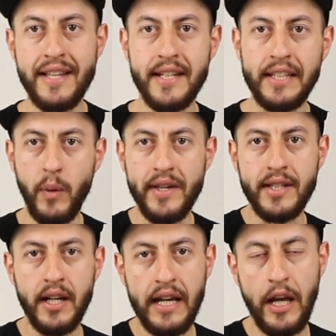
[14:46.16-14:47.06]
alzate
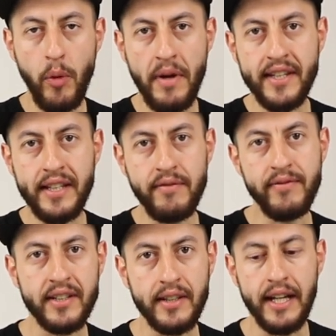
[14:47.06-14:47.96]
questa e lo mettete in
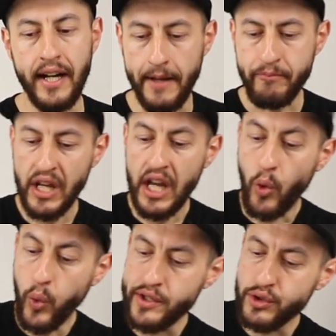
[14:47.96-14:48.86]
verticale
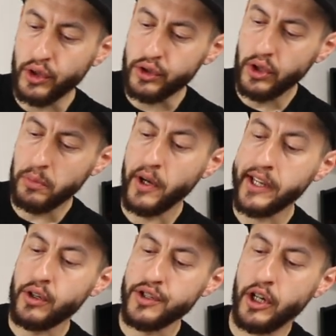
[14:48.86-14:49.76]
qui sotto poi
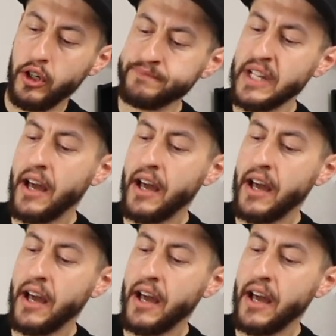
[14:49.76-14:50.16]
che cosa ho?